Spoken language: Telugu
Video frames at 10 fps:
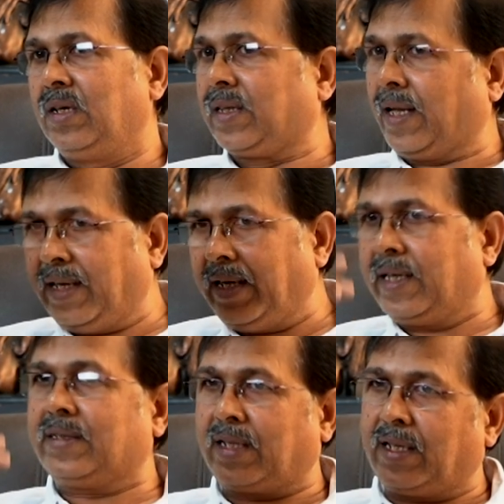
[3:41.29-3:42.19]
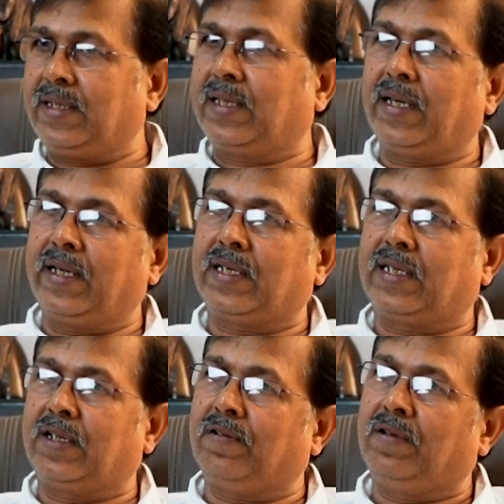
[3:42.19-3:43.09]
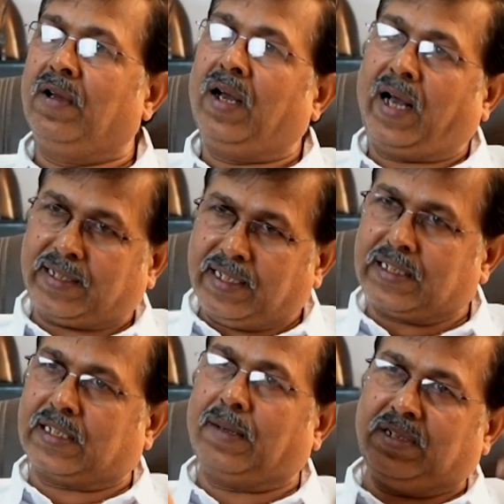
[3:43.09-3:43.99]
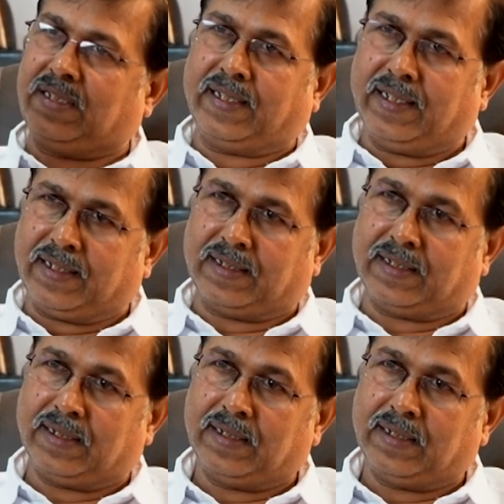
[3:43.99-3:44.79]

తనే ఇంకా తన అధికారం ఇంకా డెవ అదే ఎస్టాబ్లిష్ అయ్యేది అది